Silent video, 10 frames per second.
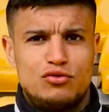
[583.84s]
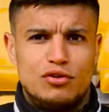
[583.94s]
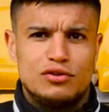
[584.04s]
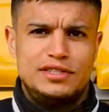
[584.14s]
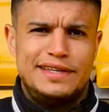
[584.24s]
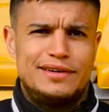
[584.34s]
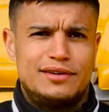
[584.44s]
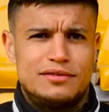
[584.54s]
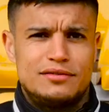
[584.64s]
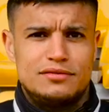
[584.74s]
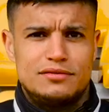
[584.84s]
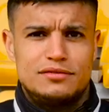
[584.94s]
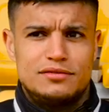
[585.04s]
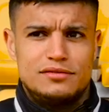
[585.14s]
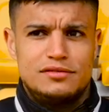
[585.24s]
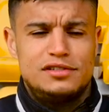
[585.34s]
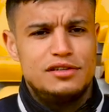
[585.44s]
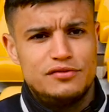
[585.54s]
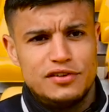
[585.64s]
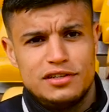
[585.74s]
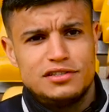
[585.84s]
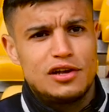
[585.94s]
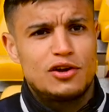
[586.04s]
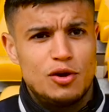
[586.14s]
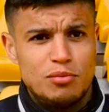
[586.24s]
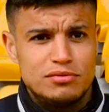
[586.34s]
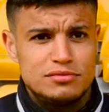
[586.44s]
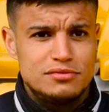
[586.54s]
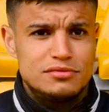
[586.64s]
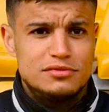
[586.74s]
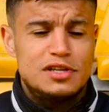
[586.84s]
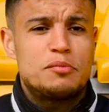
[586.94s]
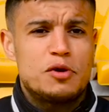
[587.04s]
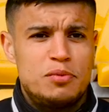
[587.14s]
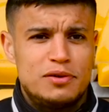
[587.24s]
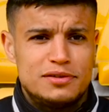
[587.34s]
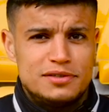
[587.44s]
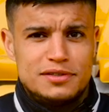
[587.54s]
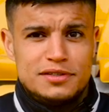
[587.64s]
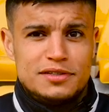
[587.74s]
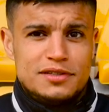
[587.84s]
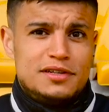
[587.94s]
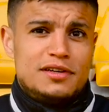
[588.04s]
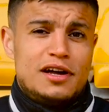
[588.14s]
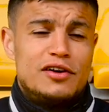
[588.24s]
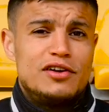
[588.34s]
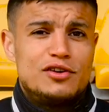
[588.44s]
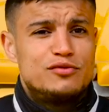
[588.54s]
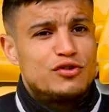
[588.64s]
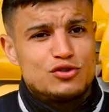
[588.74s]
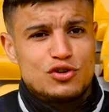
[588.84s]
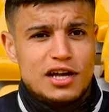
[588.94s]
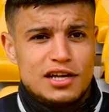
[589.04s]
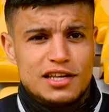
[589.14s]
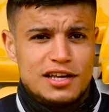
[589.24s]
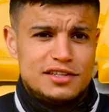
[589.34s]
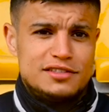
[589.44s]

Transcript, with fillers: Toulon, c'est une ville, c'est un club, c'est un peuple, avec une force de caractère.